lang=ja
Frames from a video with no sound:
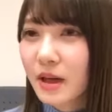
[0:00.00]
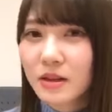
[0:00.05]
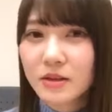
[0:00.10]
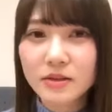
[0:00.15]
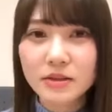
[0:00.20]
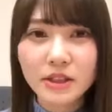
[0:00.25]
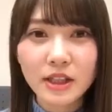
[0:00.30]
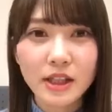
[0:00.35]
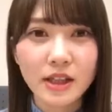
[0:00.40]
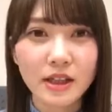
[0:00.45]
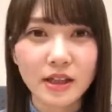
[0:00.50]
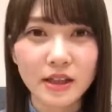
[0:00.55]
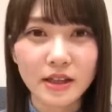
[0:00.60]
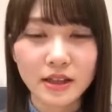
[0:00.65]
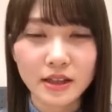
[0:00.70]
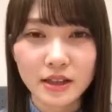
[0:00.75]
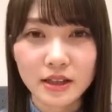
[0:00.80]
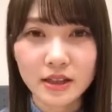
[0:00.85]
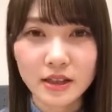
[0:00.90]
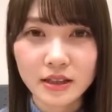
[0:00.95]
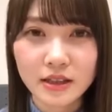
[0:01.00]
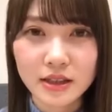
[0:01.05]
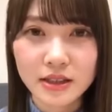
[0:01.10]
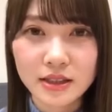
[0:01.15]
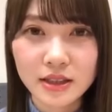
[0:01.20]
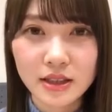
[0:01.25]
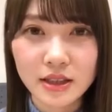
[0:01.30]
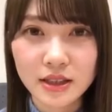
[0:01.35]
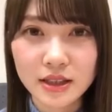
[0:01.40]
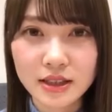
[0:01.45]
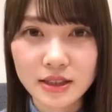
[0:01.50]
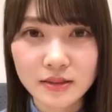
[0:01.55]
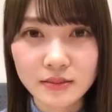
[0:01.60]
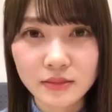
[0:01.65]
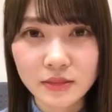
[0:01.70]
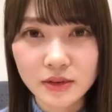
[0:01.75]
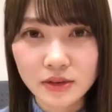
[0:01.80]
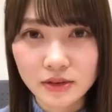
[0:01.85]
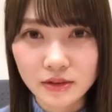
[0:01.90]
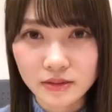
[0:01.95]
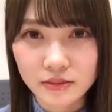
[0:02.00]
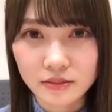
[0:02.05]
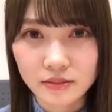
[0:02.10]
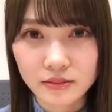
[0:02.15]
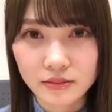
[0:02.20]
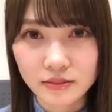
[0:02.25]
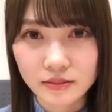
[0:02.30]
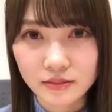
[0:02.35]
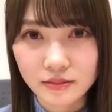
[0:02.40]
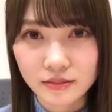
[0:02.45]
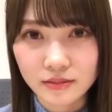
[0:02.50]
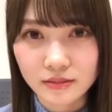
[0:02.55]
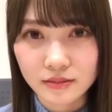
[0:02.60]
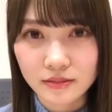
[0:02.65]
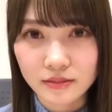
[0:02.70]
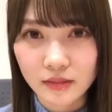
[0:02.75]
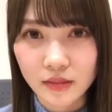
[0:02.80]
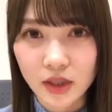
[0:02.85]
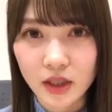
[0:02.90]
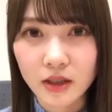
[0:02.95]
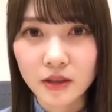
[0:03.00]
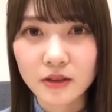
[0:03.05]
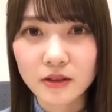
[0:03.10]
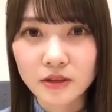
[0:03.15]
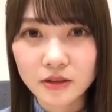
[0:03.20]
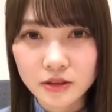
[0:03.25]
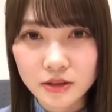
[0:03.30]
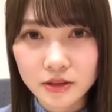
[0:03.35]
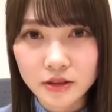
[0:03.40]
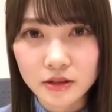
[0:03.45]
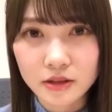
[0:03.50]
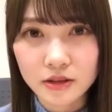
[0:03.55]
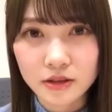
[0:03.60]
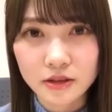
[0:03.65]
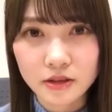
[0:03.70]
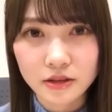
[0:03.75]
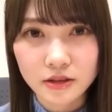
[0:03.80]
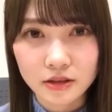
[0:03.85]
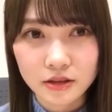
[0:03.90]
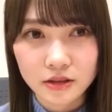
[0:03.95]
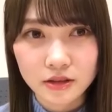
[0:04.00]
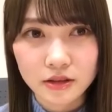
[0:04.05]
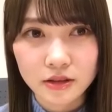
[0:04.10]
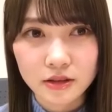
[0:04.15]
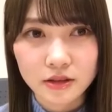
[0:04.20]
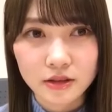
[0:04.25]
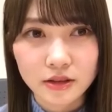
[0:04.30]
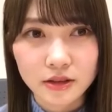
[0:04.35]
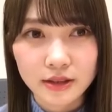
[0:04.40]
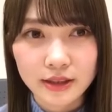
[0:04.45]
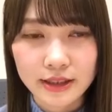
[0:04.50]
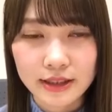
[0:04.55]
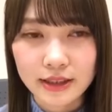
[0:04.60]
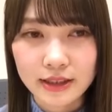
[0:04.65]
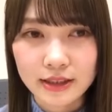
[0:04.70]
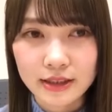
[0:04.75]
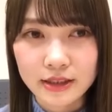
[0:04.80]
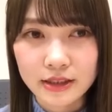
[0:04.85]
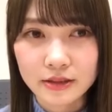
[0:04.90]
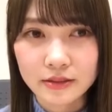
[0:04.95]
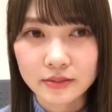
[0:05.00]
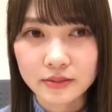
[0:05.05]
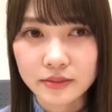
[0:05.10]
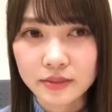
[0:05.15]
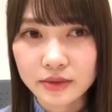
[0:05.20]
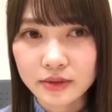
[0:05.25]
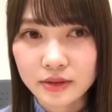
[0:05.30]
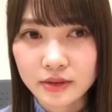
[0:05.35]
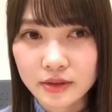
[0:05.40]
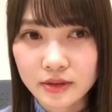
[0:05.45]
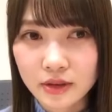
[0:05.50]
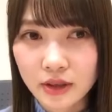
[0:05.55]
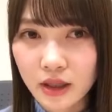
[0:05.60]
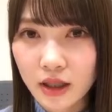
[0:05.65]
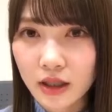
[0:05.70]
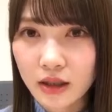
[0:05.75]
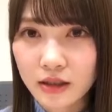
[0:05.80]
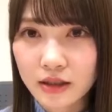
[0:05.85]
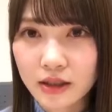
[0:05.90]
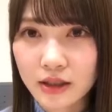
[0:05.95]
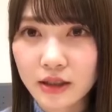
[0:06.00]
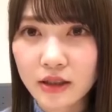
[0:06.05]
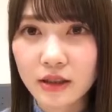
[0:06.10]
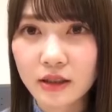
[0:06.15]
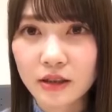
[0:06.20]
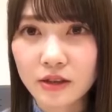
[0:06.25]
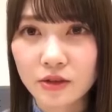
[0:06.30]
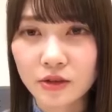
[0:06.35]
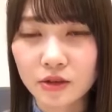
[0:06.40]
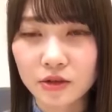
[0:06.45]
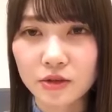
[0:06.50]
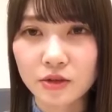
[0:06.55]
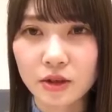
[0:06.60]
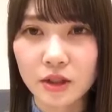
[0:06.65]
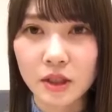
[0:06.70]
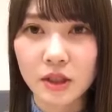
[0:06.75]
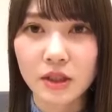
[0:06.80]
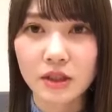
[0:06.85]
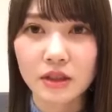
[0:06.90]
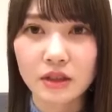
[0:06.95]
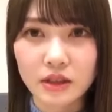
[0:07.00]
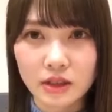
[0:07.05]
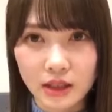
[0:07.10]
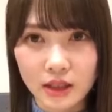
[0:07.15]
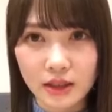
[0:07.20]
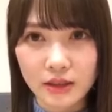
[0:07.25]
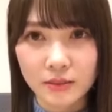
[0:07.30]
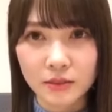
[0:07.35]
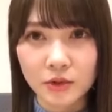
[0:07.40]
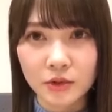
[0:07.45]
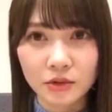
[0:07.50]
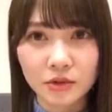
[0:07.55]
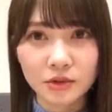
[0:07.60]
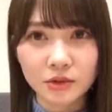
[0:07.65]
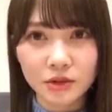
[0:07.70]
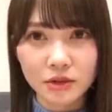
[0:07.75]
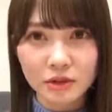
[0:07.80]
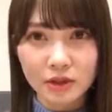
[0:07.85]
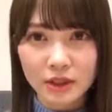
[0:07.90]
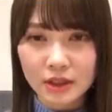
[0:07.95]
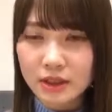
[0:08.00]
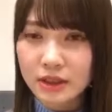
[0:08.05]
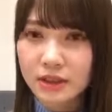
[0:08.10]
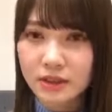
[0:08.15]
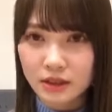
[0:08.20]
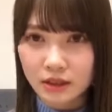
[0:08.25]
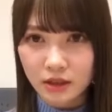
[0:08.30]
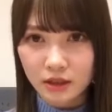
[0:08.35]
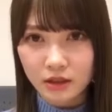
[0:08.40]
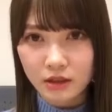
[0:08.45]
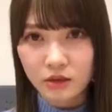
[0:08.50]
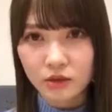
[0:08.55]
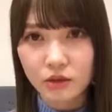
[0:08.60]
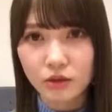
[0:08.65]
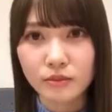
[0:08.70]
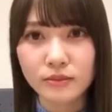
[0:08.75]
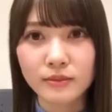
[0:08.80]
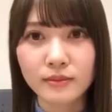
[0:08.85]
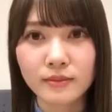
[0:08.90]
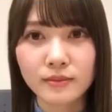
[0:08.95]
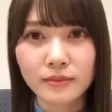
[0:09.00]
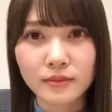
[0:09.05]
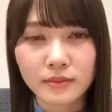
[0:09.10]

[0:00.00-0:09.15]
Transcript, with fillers: あのね日向坂新聞っていう新聞ができることになって、もう本当嬉しいんだけど、